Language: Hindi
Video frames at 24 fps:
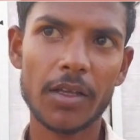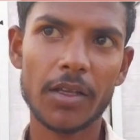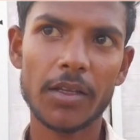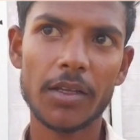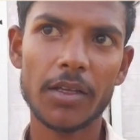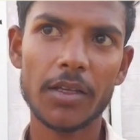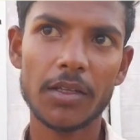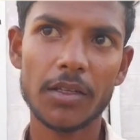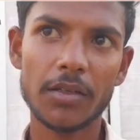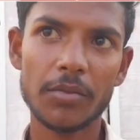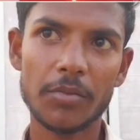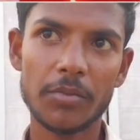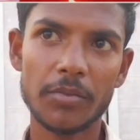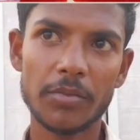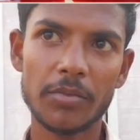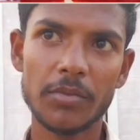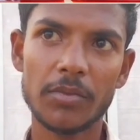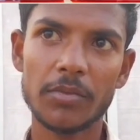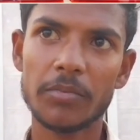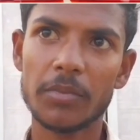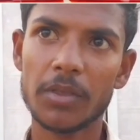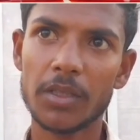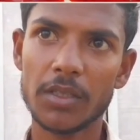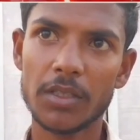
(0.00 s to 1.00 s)
ये है
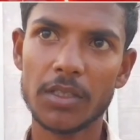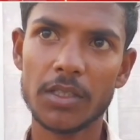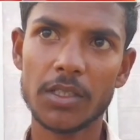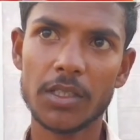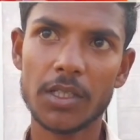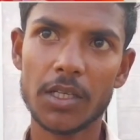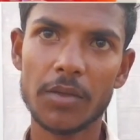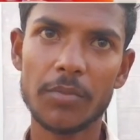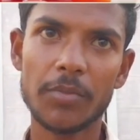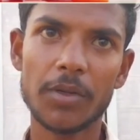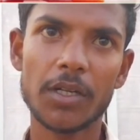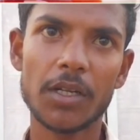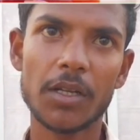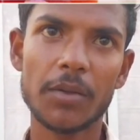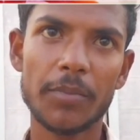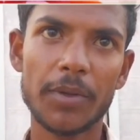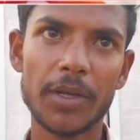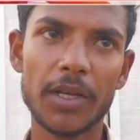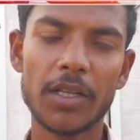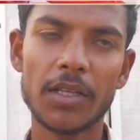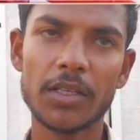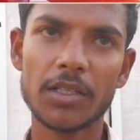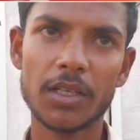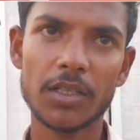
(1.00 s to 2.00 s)
कि छः महीने
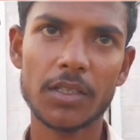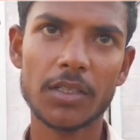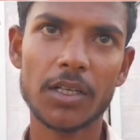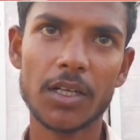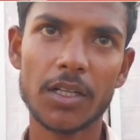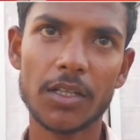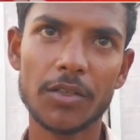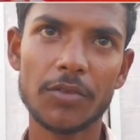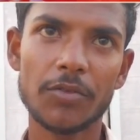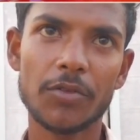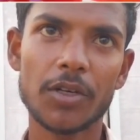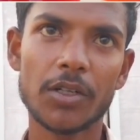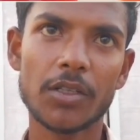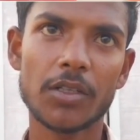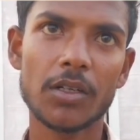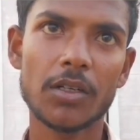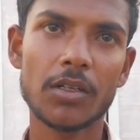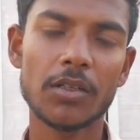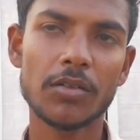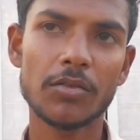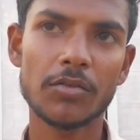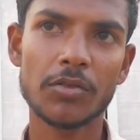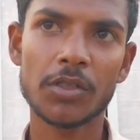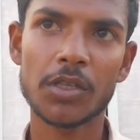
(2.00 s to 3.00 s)
पहले इसका शादी हुआ
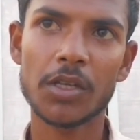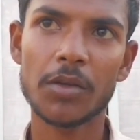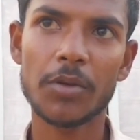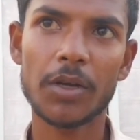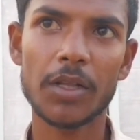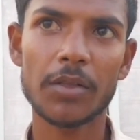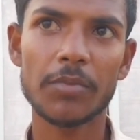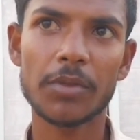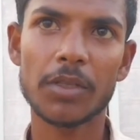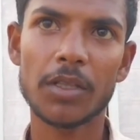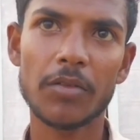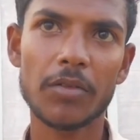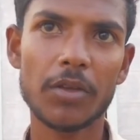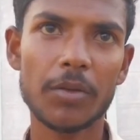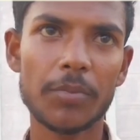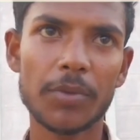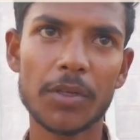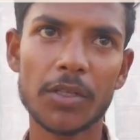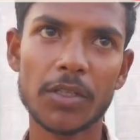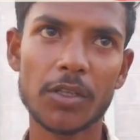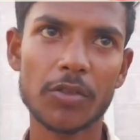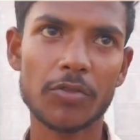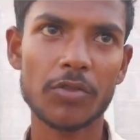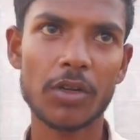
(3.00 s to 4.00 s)
था इसके बाद मतलब ये
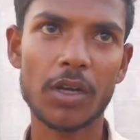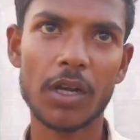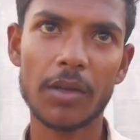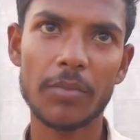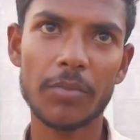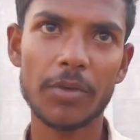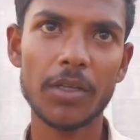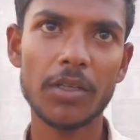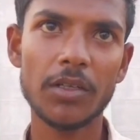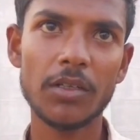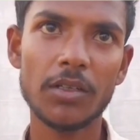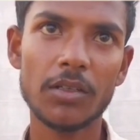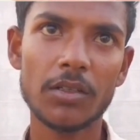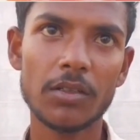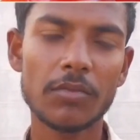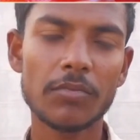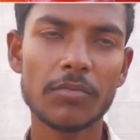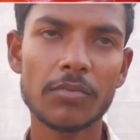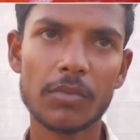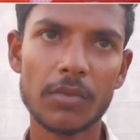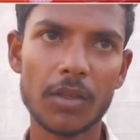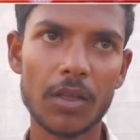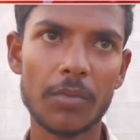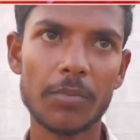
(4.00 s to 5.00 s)
अपने ससुराल
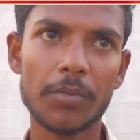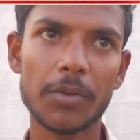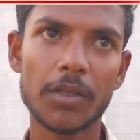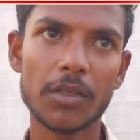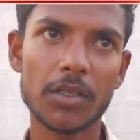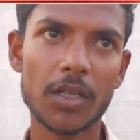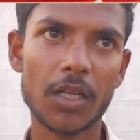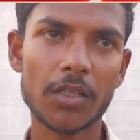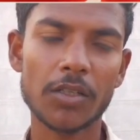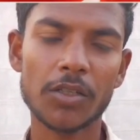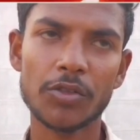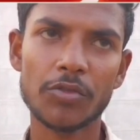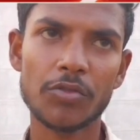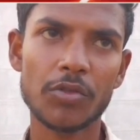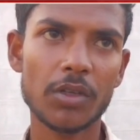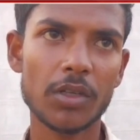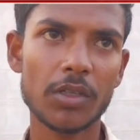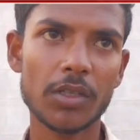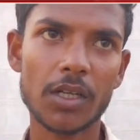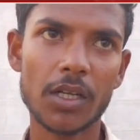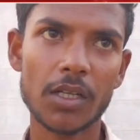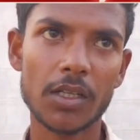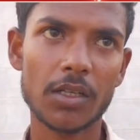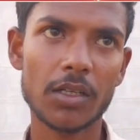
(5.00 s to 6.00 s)
में अपने सास ससुर
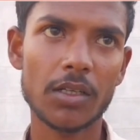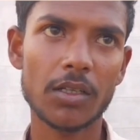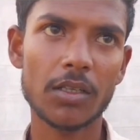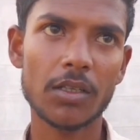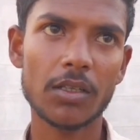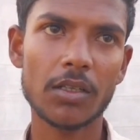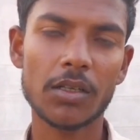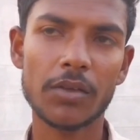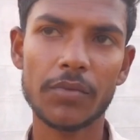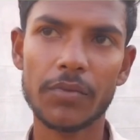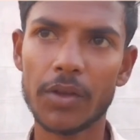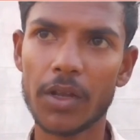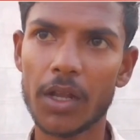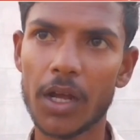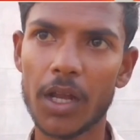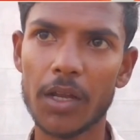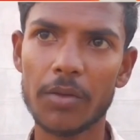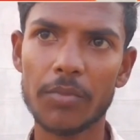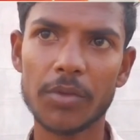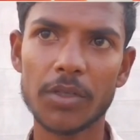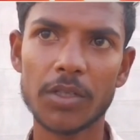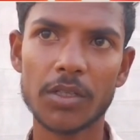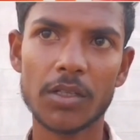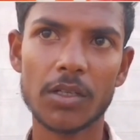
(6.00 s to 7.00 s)
के साथ रहती थी
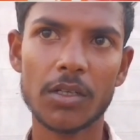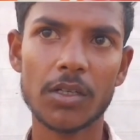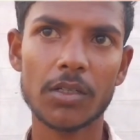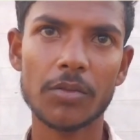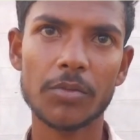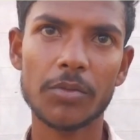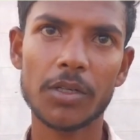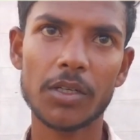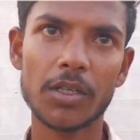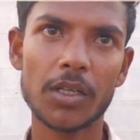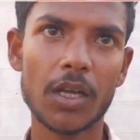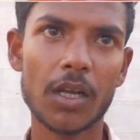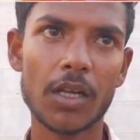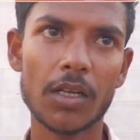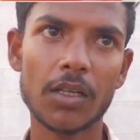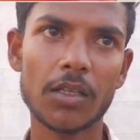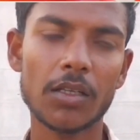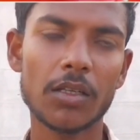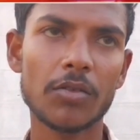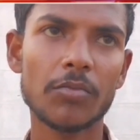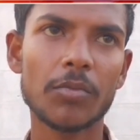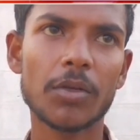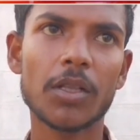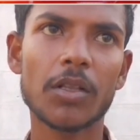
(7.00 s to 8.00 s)
फिलहाल में इसके हस्बैंड यहाँ
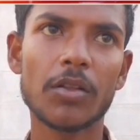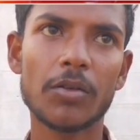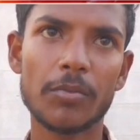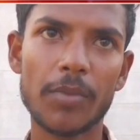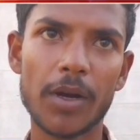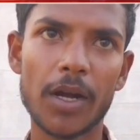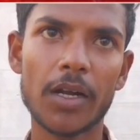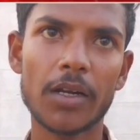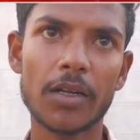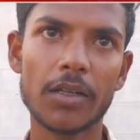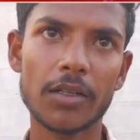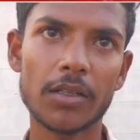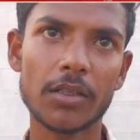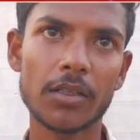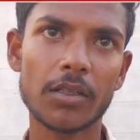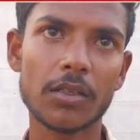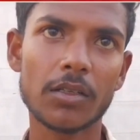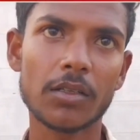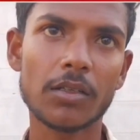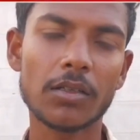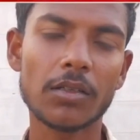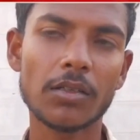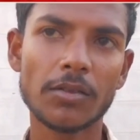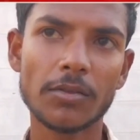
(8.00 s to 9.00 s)
नहीं है मतलब बाहर रहते
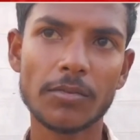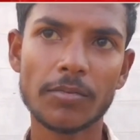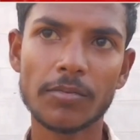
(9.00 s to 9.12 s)
हैं